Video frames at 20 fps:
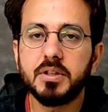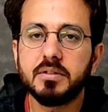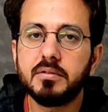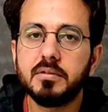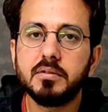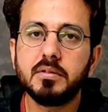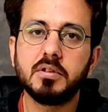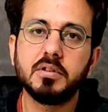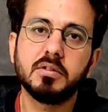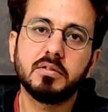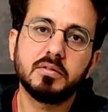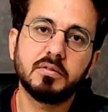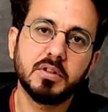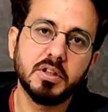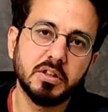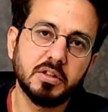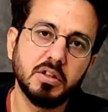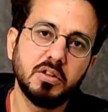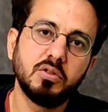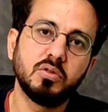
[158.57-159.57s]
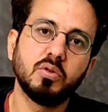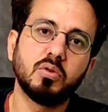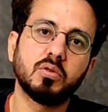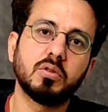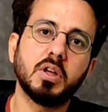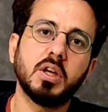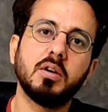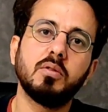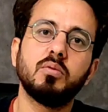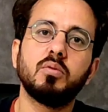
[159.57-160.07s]
बिज़नेस रजिस्ट्रेशन जो
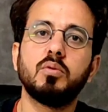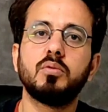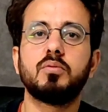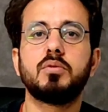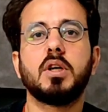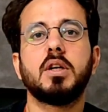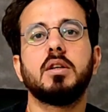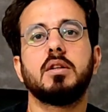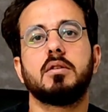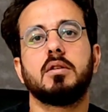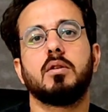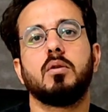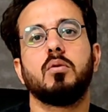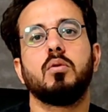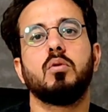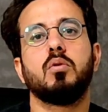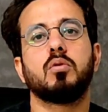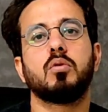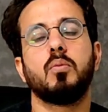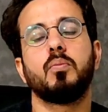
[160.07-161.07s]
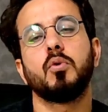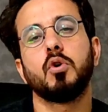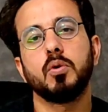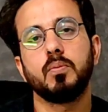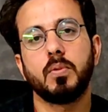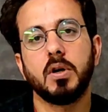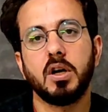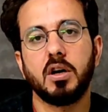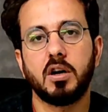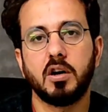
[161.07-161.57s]
होता है, वो ज़्यादातर लोगों को
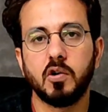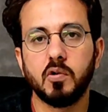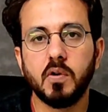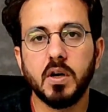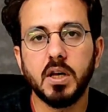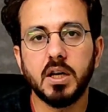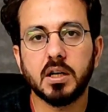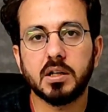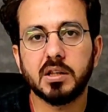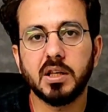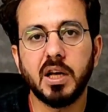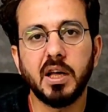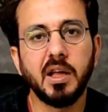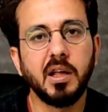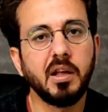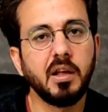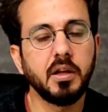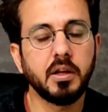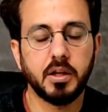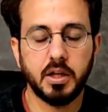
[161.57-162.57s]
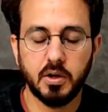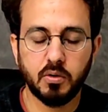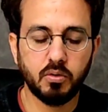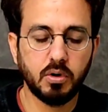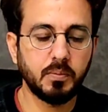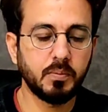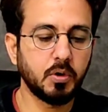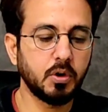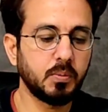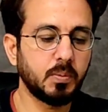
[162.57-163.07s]
बहुत बड़ा हवा लगता है। ये
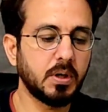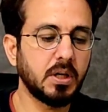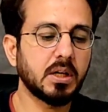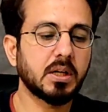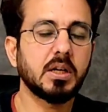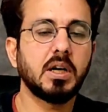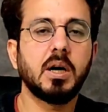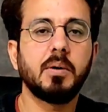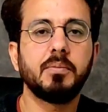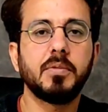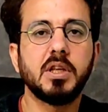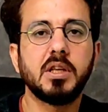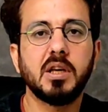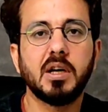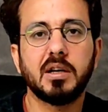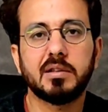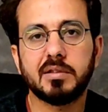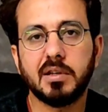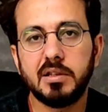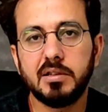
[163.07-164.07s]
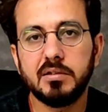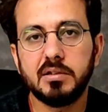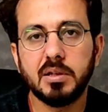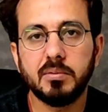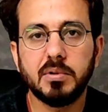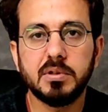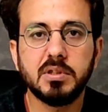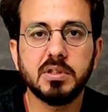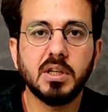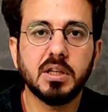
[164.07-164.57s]
कोई बहुत बड़ा काम नहीं है, आसानी
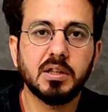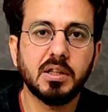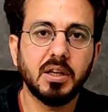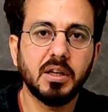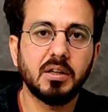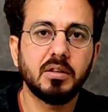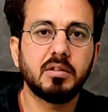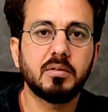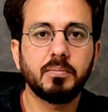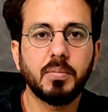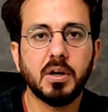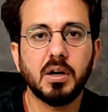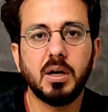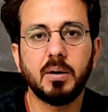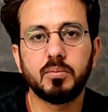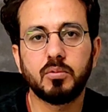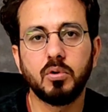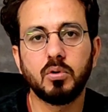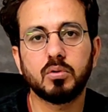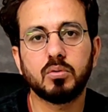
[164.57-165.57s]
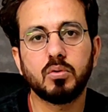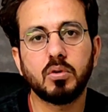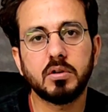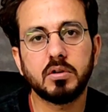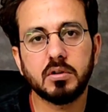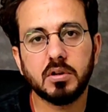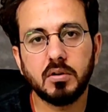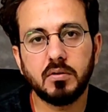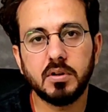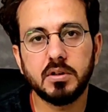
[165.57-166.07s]
से बन जाता है। इस पर आप लोग
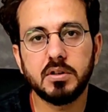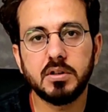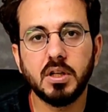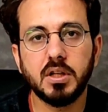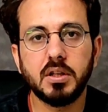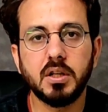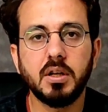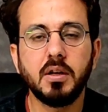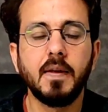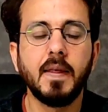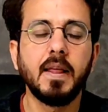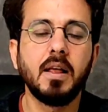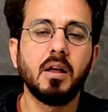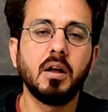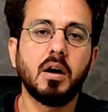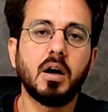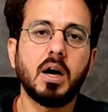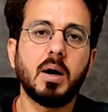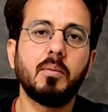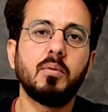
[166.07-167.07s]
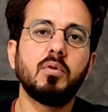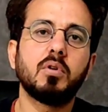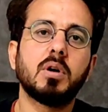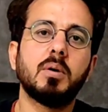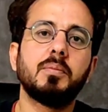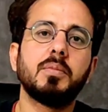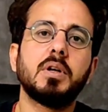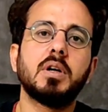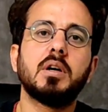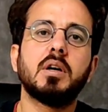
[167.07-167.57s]
थोड़ा-सा तोज्जा दें। आप लोग
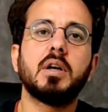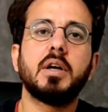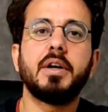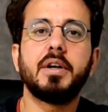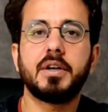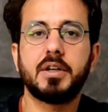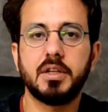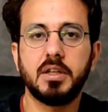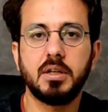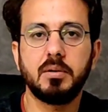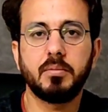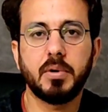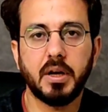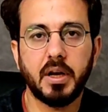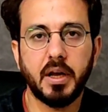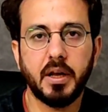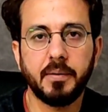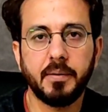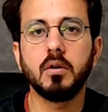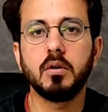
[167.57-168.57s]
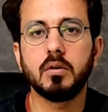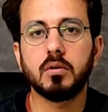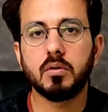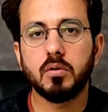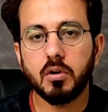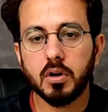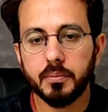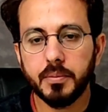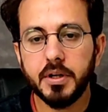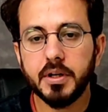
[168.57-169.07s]
अपना एन टी एन बनाएं
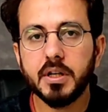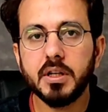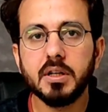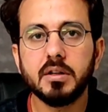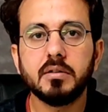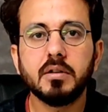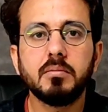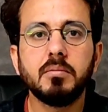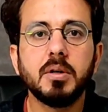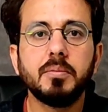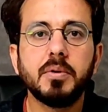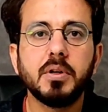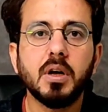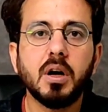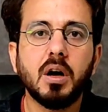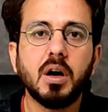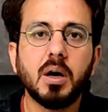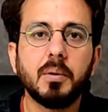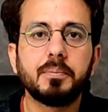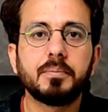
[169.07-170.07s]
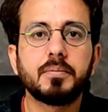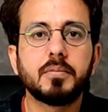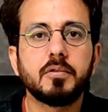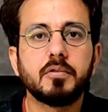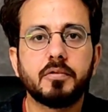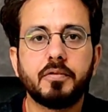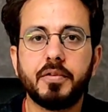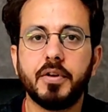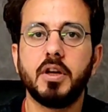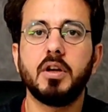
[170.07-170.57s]
गवर्नमेंट की नज़र में भी आप
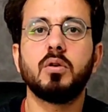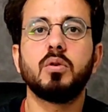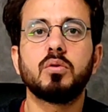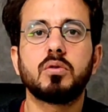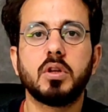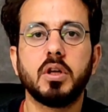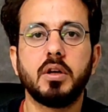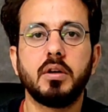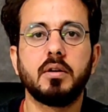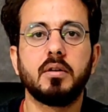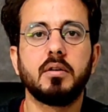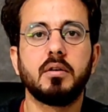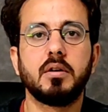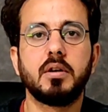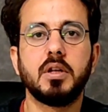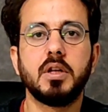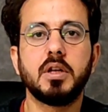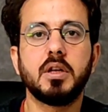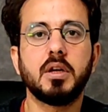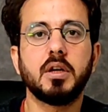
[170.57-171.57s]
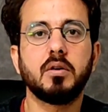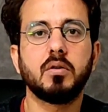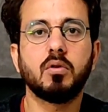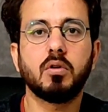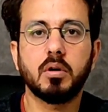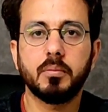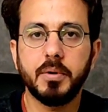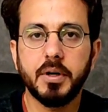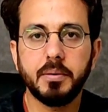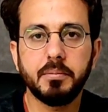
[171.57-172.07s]
फेयर होते हैं ठीक है
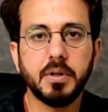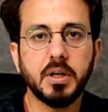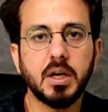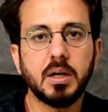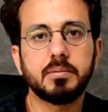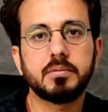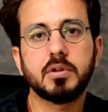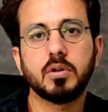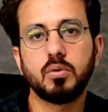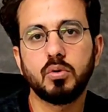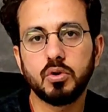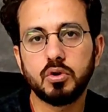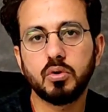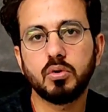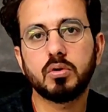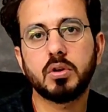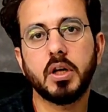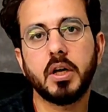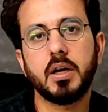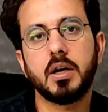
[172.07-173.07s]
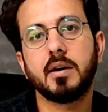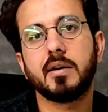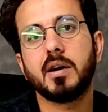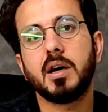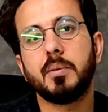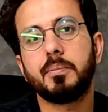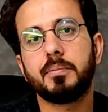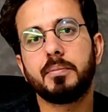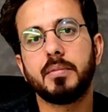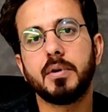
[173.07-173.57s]
गवर्नमेंट भी आपसे खुश होता है अगर
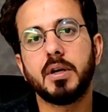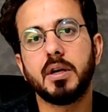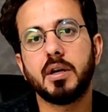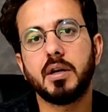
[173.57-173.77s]
आप